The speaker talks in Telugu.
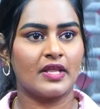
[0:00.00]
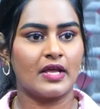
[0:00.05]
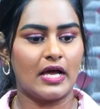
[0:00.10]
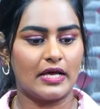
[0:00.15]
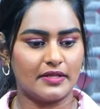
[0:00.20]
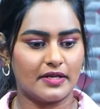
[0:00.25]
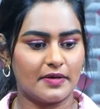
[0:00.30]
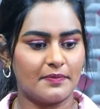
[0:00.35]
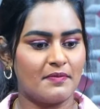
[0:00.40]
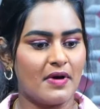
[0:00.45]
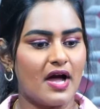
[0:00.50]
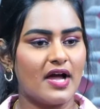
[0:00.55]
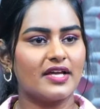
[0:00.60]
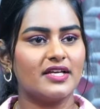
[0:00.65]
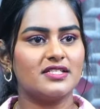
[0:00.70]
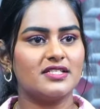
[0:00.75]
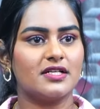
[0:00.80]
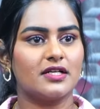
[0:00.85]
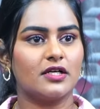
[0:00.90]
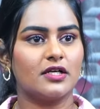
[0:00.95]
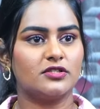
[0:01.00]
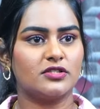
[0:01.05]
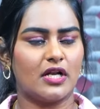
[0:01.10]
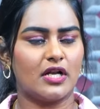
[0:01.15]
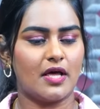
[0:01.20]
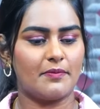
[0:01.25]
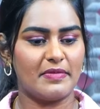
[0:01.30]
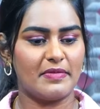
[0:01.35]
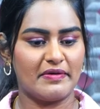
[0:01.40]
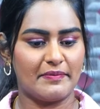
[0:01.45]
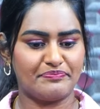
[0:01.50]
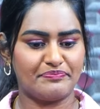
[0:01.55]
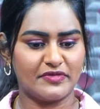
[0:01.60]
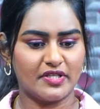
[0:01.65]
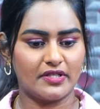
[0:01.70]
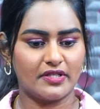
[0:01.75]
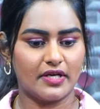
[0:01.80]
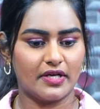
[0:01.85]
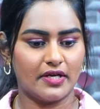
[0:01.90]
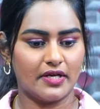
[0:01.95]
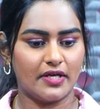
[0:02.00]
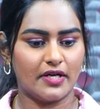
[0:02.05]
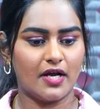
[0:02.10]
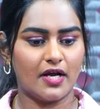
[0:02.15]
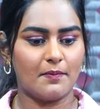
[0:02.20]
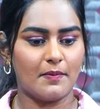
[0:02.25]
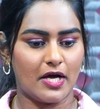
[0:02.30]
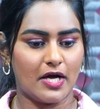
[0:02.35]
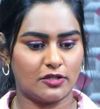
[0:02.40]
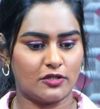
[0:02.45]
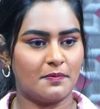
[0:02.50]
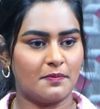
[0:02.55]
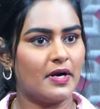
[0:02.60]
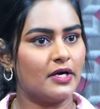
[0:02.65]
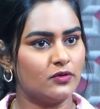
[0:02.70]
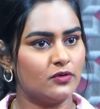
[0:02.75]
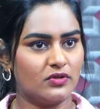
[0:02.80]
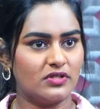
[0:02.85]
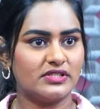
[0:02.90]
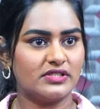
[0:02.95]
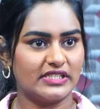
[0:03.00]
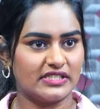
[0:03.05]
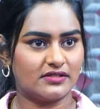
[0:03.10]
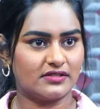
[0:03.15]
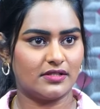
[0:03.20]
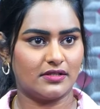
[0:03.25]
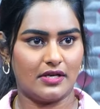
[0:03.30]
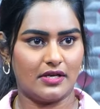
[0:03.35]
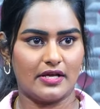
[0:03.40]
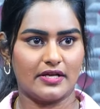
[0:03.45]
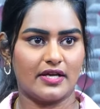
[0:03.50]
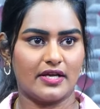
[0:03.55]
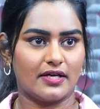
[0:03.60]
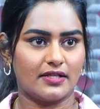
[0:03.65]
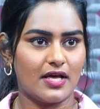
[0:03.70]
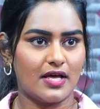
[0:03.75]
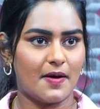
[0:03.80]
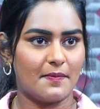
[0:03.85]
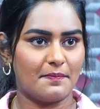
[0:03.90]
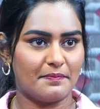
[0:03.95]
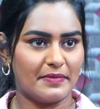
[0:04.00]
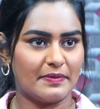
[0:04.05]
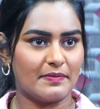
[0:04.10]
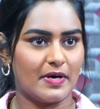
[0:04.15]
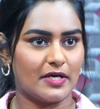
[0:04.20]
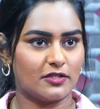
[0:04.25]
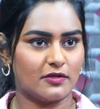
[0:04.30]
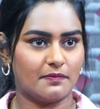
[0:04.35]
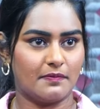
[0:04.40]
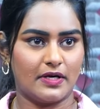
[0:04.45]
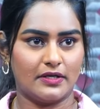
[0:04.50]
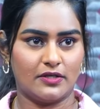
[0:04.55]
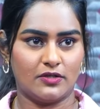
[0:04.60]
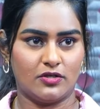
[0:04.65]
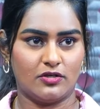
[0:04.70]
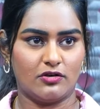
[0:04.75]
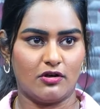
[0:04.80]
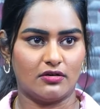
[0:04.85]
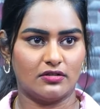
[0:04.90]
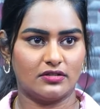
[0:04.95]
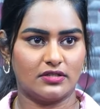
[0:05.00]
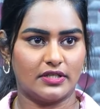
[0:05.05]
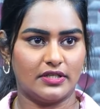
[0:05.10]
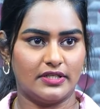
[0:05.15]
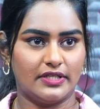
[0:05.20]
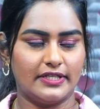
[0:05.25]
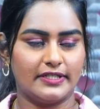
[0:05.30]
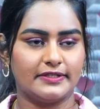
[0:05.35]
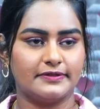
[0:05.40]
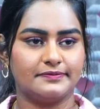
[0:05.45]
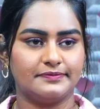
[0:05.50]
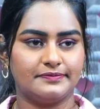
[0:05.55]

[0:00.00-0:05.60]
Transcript: అది రేపు మాకే జరగచ్చు అలా మేము అంత దగ్గరగా మాతో పాటు ఉన్న సిస్టర్ లాగే కదా అమ్మాయి మాతో పాటు ఉన్న డాక్టర్ అంటే